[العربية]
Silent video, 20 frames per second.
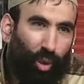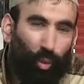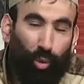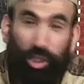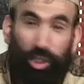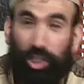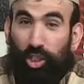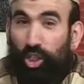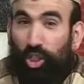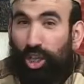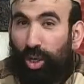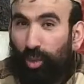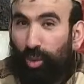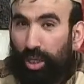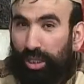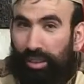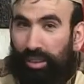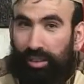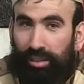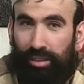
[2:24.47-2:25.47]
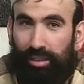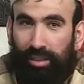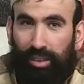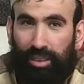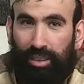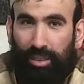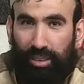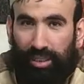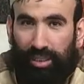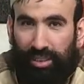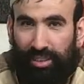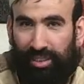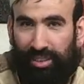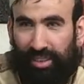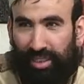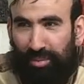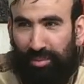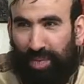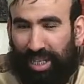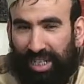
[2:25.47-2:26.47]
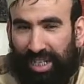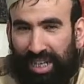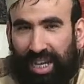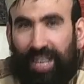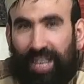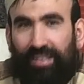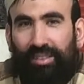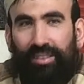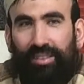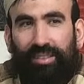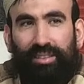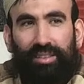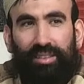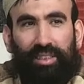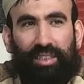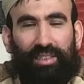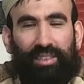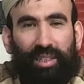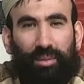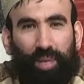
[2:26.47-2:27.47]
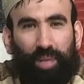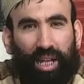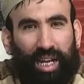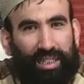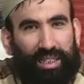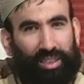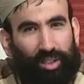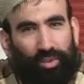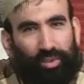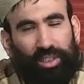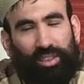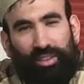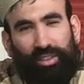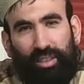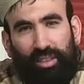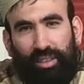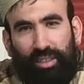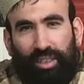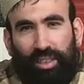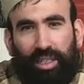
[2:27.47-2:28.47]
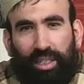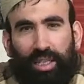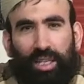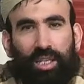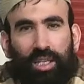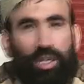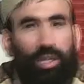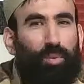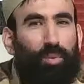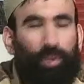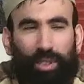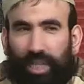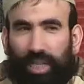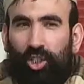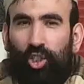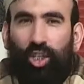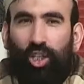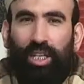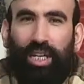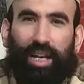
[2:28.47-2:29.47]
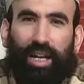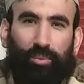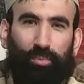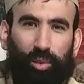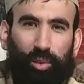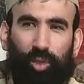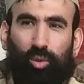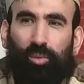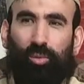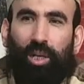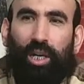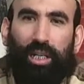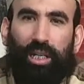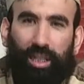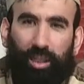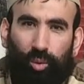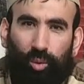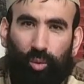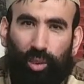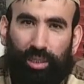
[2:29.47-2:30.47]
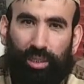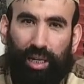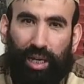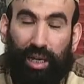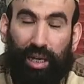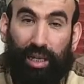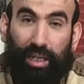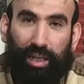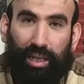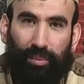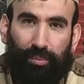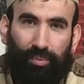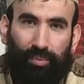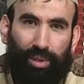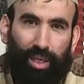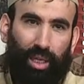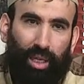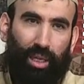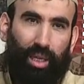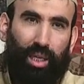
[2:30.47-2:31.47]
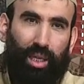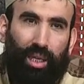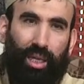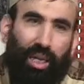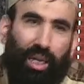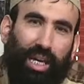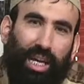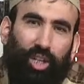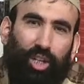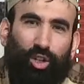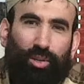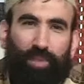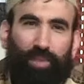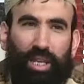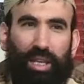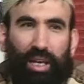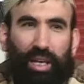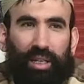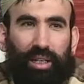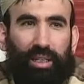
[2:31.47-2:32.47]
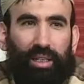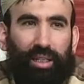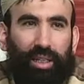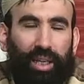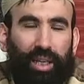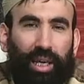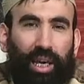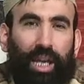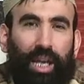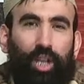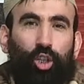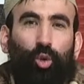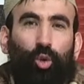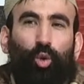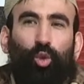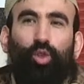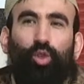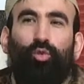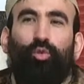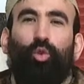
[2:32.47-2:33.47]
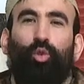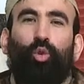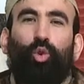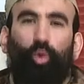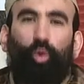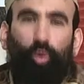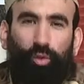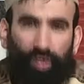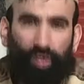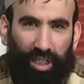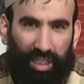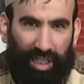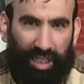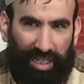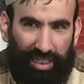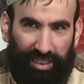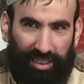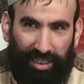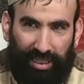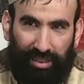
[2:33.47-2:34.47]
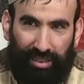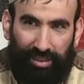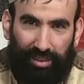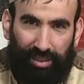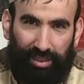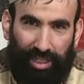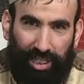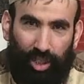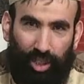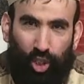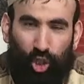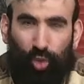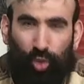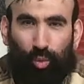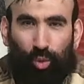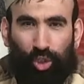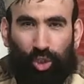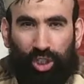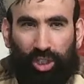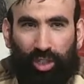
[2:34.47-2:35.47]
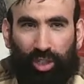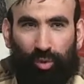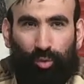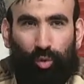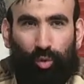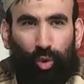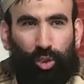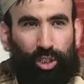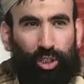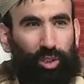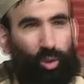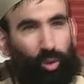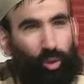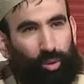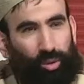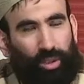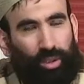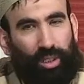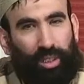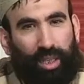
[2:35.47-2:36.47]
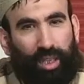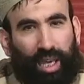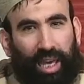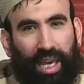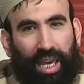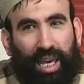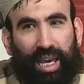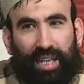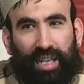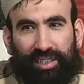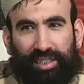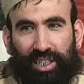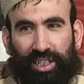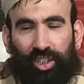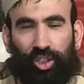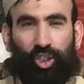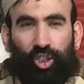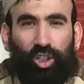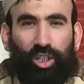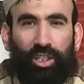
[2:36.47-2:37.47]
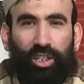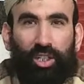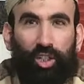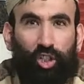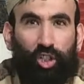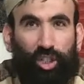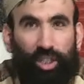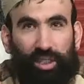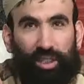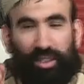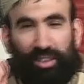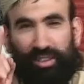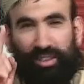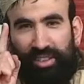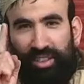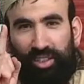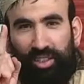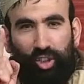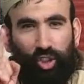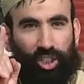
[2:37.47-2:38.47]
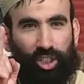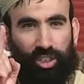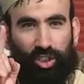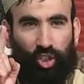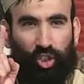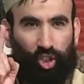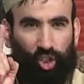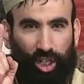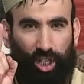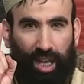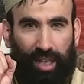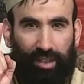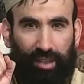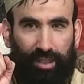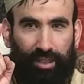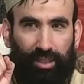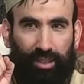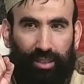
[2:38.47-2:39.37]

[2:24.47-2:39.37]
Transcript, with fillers: وني تجاونا يسن ما ينغاص يسن ما ينغاص كفسن ربدا يتشكر ربي سبحانه وتعالى يقاج المثل قاش عصفور في يدي قاش يجون جديد كفوسينو خازي عشرين جديد سنجي السجاد